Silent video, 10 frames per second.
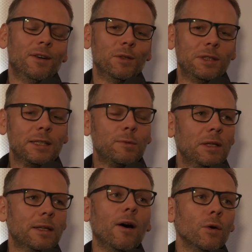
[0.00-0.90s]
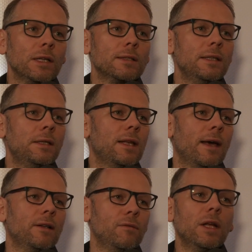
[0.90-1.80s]
Und deswegen da auch jetzt nicht
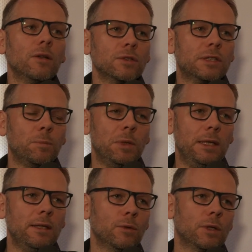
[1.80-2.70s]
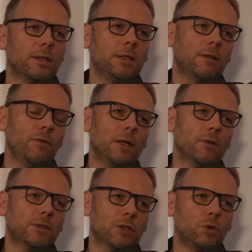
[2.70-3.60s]
der Entwicklungsspeed oder die
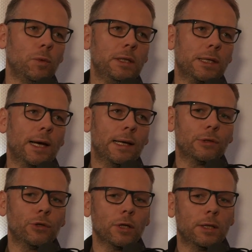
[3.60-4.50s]
Entwicklungsgeschwindigkeit